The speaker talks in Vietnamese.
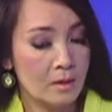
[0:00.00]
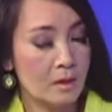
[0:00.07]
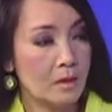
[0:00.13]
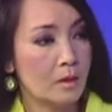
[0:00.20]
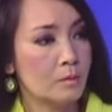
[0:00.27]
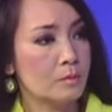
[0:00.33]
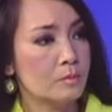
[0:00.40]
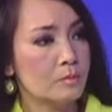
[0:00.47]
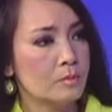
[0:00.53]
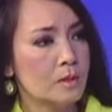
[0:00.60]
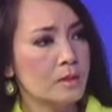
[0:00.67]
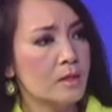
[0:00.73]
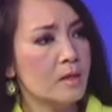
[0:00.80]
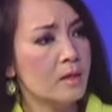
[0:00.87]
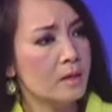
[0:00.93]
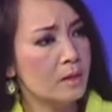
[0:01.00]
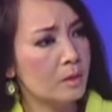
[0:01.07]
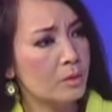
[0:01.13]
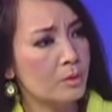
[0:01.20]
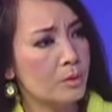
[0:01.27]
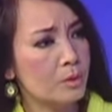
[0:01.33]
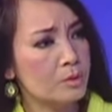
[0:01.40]
à, cái thế hệ
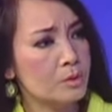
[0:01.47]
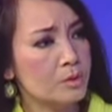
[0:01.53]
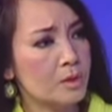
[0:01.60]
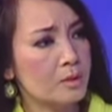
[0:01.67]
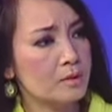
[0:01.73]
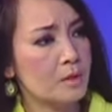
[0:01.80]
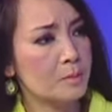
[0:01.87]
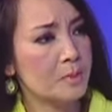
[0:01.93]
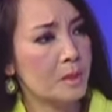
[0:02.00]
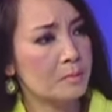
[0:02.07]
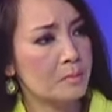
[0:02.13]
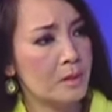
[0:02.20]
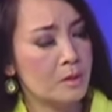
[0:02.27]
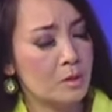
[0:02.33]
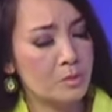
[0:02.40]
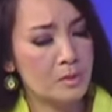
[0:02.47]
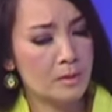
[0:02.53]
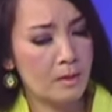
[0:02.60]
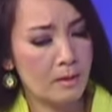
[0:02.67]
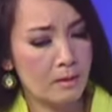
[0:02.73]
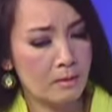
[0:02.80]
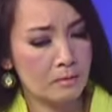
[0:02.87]
của chủ tịch Tập Cận Bình cũng như
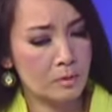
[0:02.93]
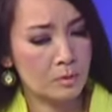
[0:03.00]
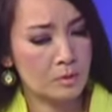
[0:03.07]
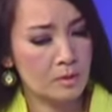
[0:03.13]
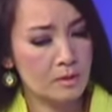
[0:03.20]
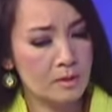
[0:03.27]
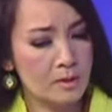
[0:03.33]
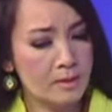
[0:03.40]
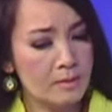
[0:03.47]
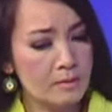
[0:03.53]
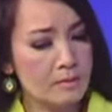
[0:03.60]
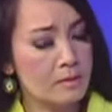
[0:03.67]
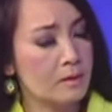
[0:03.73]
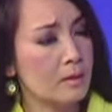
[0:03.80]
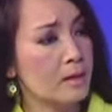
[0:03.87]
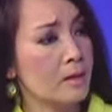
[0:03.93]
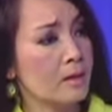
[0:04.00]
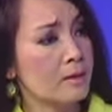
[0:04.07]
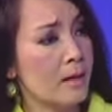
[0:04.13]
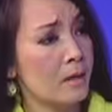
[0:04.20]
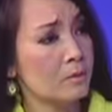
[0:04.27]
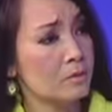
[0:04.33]
là thủ tướng Lý Khắc Cường lên
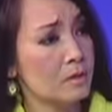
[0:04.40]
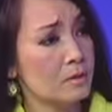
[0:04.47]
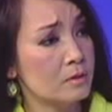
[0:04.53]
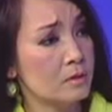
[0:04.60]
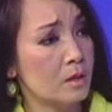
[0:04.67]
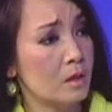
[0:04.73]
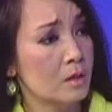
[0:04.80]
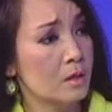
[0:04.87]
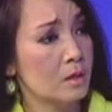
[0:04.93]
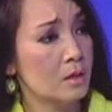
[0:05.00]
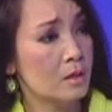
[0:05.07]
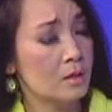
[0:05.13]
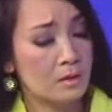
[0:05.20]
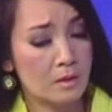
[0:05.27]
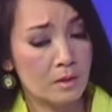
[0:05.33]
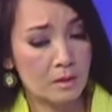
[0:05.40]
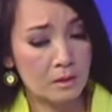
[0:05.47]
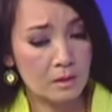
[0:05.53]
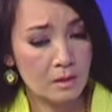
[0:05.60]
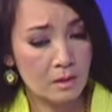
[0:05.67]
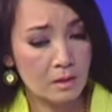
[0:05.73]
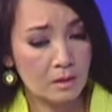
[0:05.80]
lãnh đạo từ
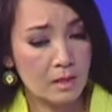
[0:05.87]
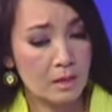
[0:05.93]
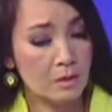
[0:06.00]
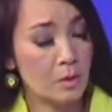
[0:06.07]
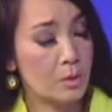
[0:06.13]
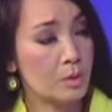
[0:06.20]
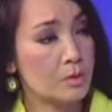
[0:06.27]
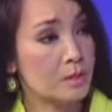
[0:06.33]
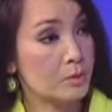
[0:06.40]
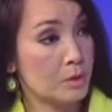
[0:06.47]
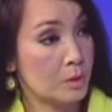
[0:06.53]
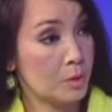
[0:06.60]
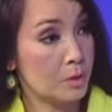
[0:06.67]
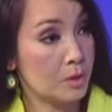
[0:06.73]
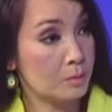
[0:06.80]
cái à, đại hội sau đại hội